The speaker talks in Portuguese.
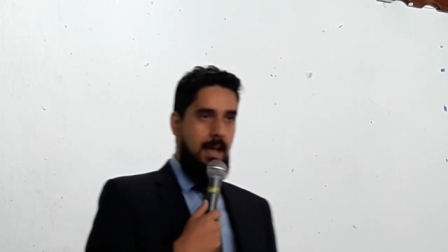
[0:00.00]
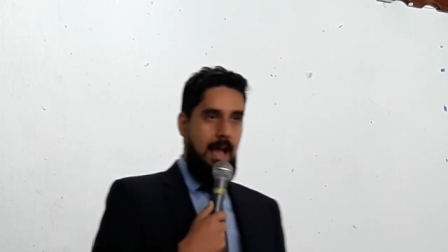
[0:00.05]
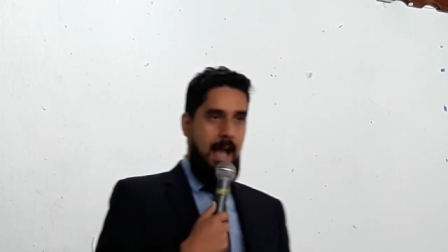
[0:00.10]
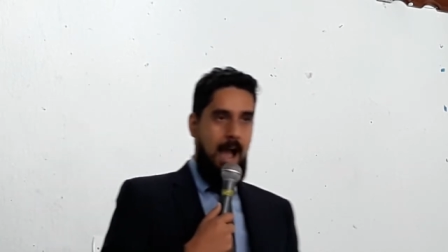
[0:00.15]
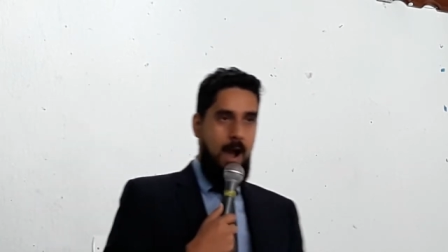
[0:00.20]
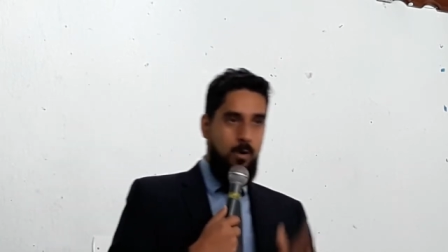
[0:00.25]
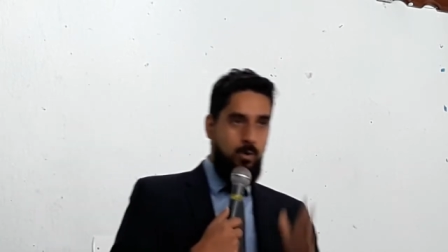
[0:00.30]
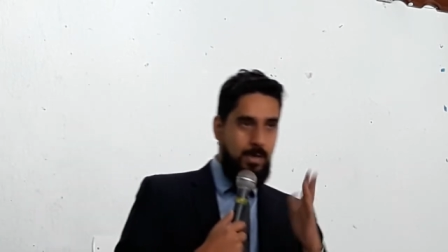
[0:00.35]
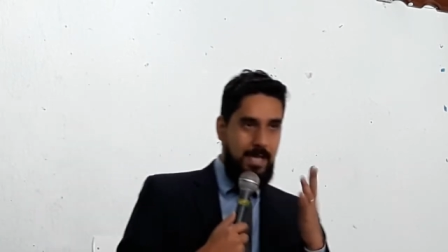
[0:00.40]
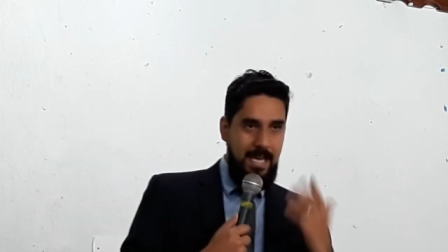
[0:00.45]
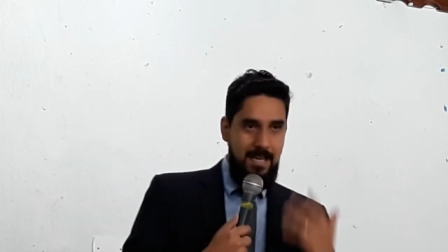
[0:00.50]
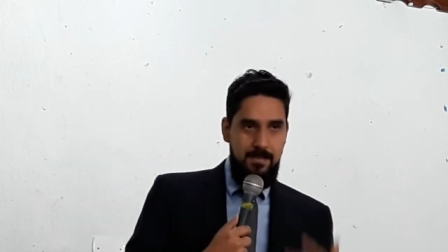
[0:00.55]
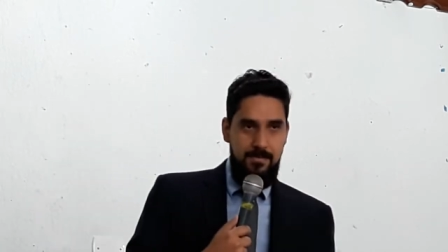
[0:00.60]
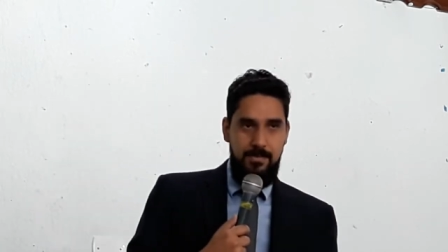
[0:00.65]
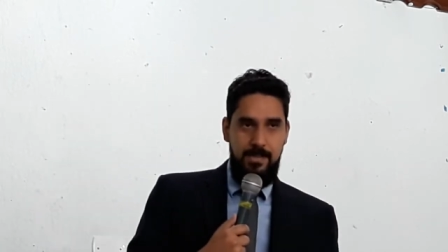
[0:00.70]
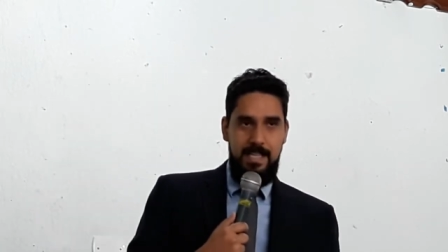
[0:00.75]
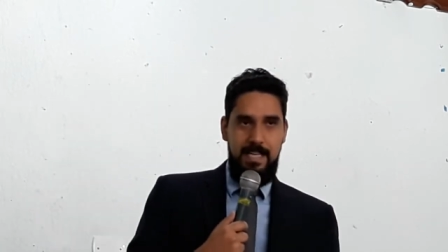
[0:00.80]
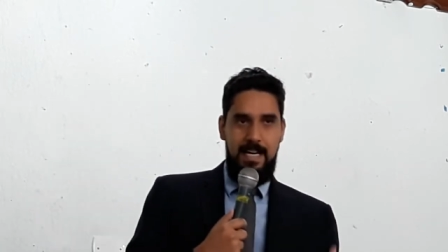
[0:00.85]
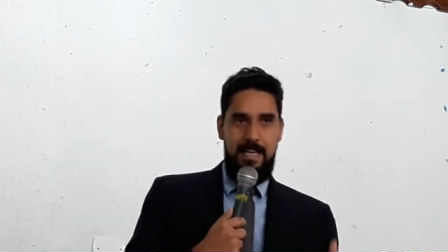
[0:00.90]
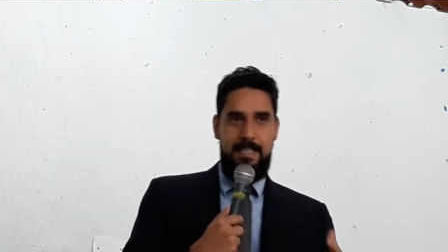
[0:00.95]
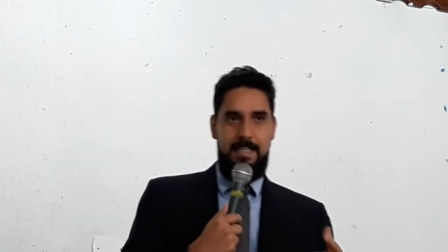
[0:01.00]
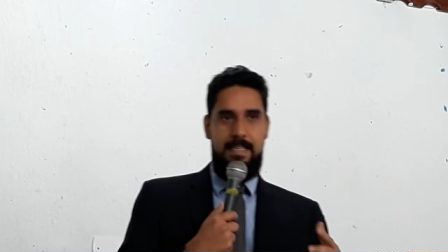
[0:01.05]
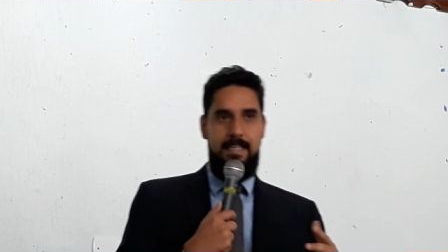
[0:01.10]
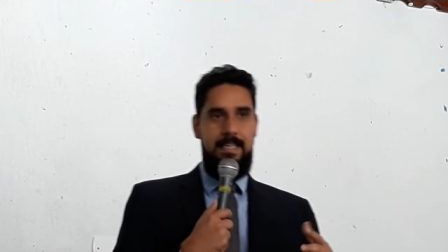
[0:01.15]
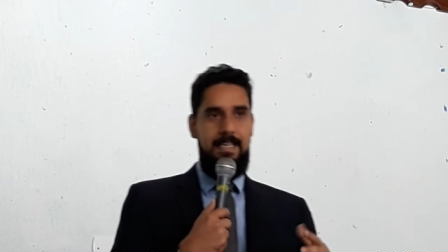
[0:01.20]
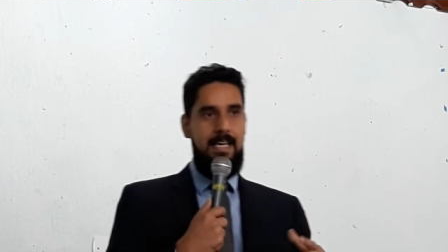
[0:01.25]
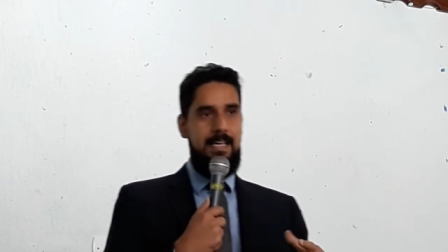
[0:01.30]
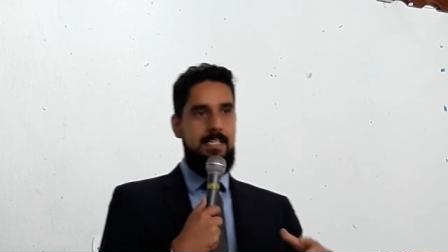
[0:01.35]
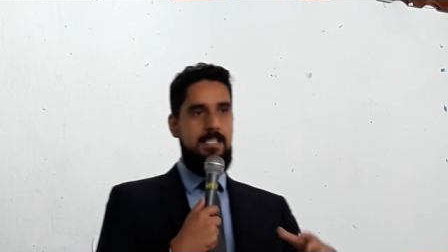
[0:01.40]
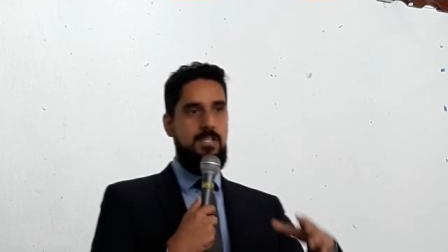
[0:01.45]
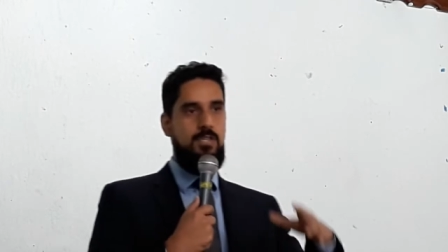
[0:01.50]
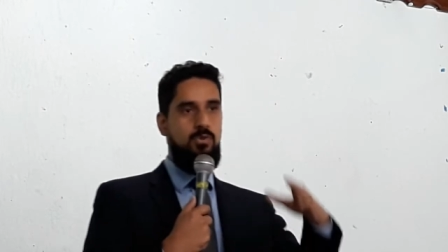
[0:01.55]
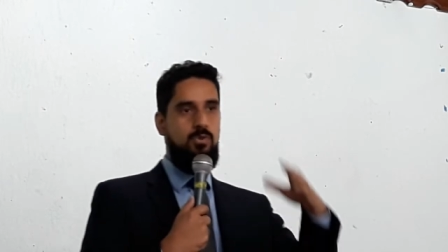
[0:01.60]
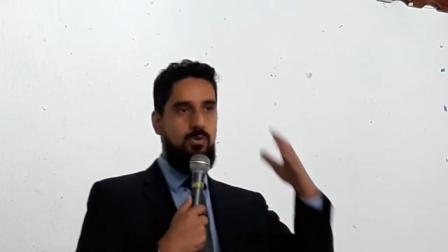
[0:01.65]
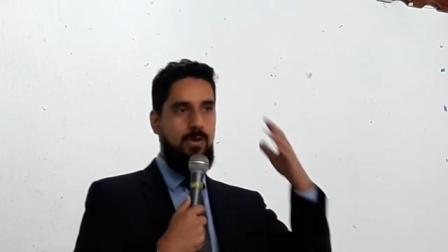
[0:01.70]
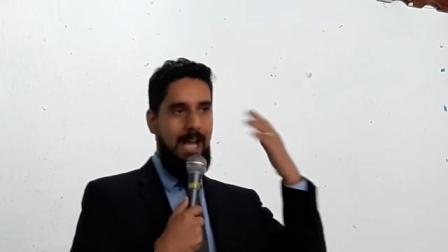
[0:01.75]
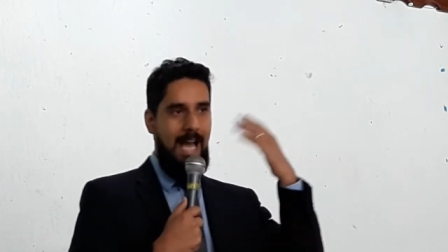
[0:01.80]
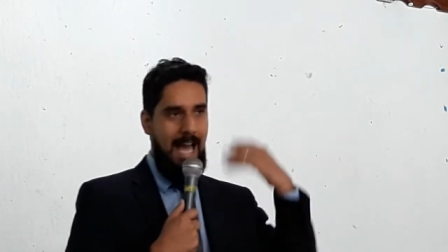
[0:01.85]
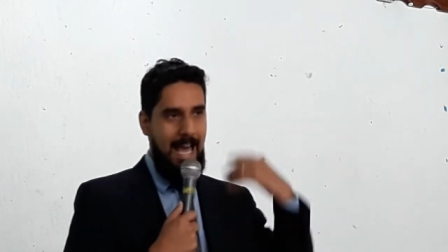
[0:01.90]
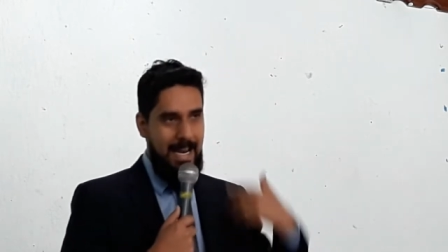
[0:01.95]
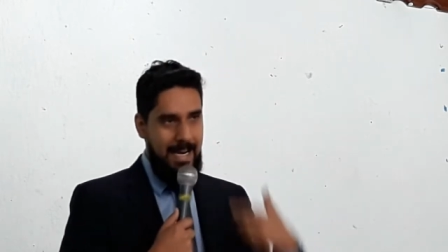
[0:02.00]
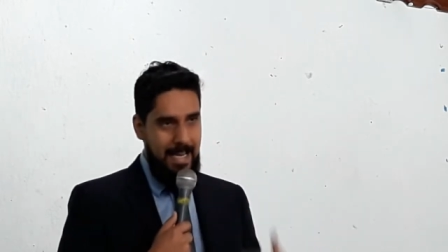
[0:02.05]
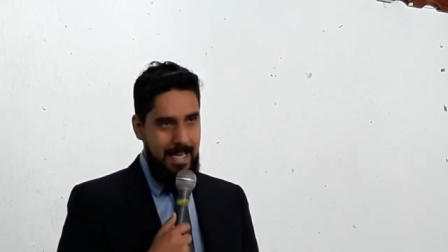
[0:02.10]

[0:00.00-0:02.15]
alguém vir aqui a este lugar,